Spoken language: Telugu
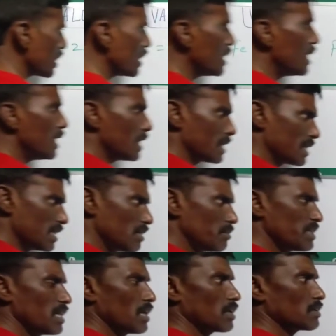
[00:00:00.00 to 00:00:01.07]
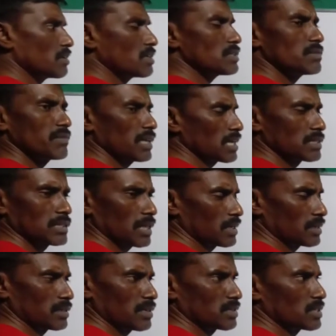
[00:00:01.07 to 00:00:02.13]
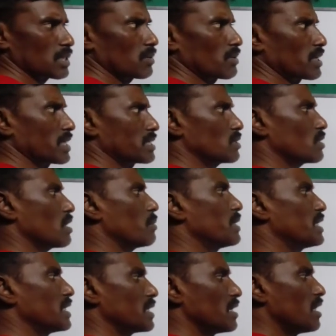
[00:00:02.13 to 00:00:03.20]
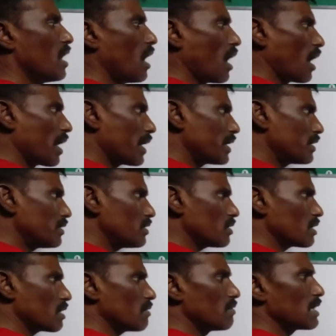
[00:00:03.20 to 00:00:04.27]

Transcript: ఉన్నాయి ఎనిమిది ఎలక్ట్రాన్స్ వేలెన్స్ ఎలక్ట్రాన్స్గా ఉన్నాయి సో కాబట్టి ఐరన్ యొక్క